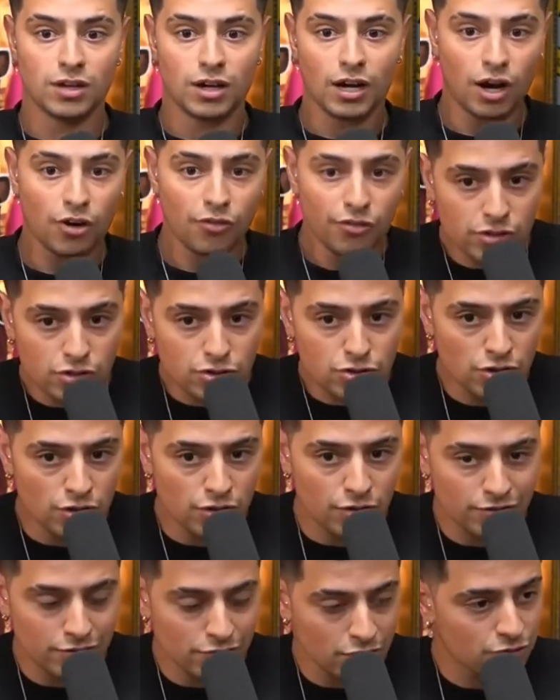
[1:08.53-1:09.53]
Aí eu falei,
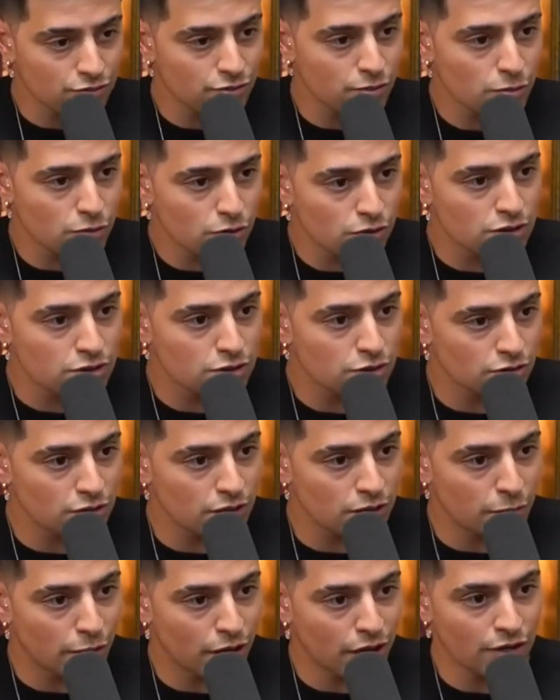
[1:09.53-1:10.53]
John, nós vamos conhecer o Neymar?